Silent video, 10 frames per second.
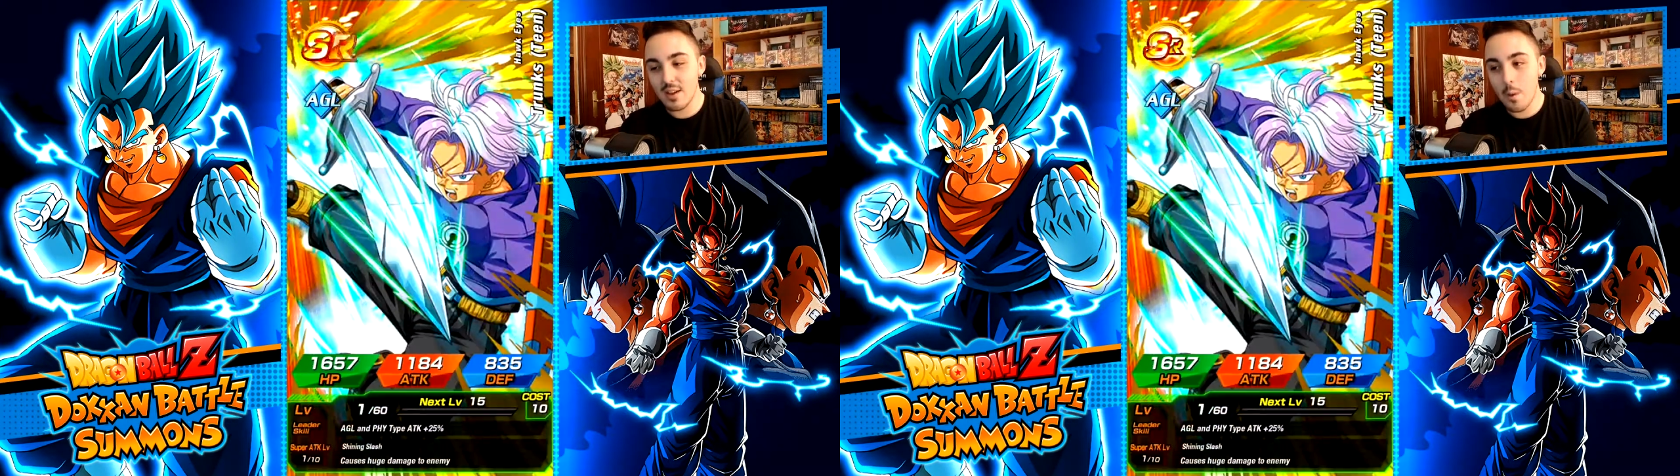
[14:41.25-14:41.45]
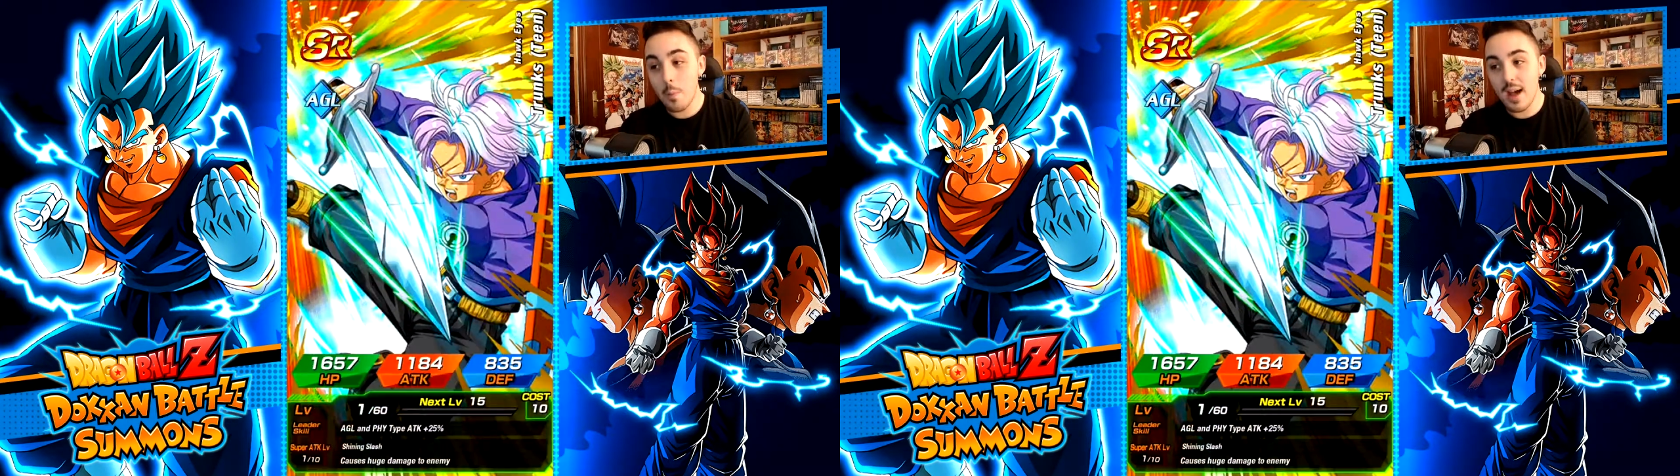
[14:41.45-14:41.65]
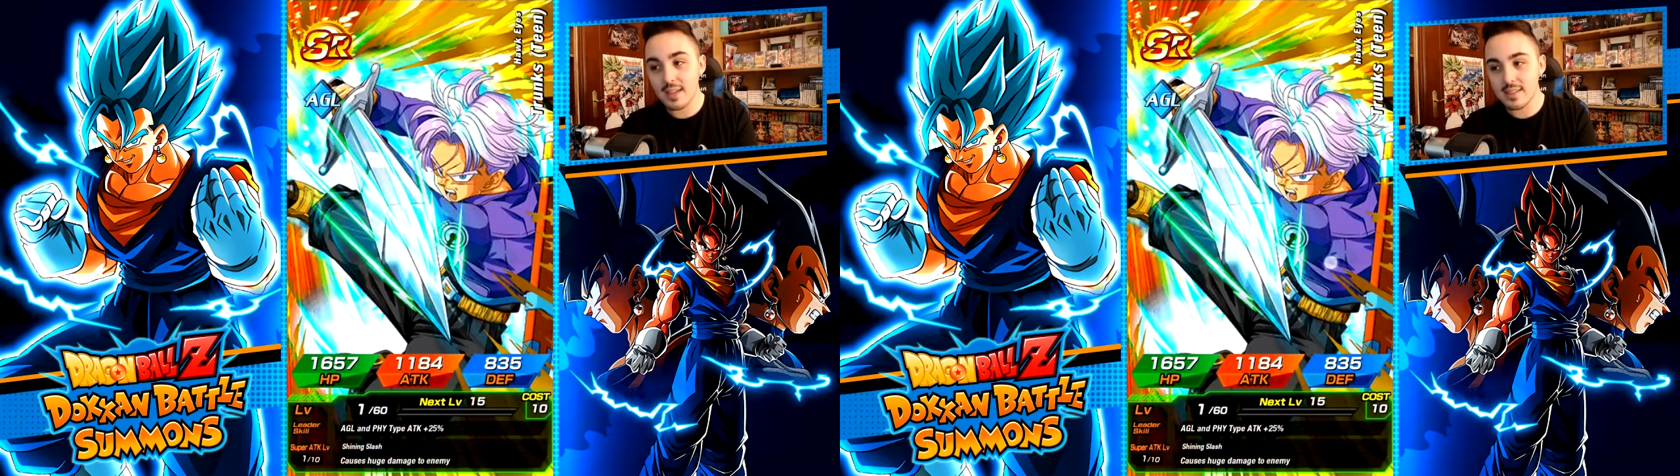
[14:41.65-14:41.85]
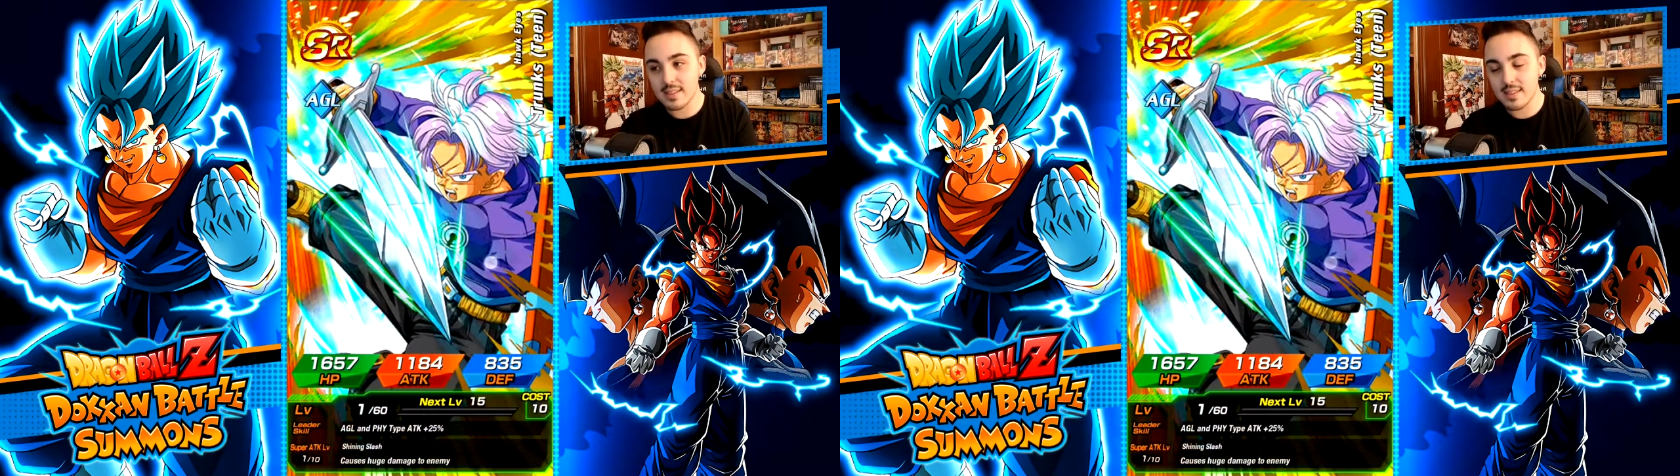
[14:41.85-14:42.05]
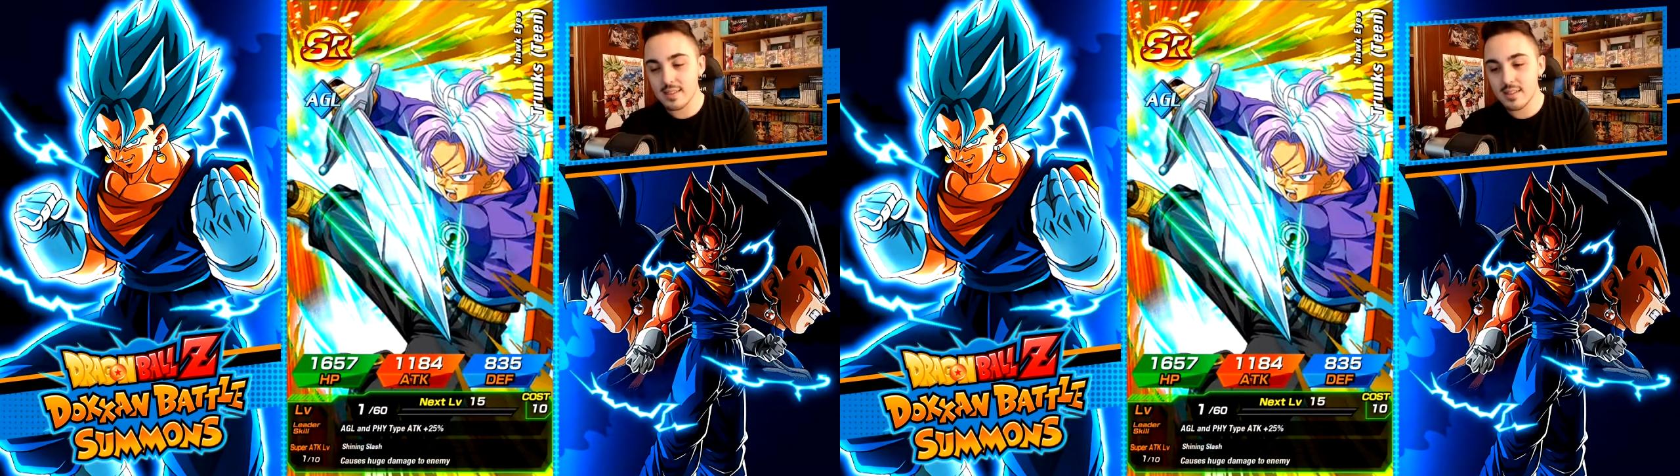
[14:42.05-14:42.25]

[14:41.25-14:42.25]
O base.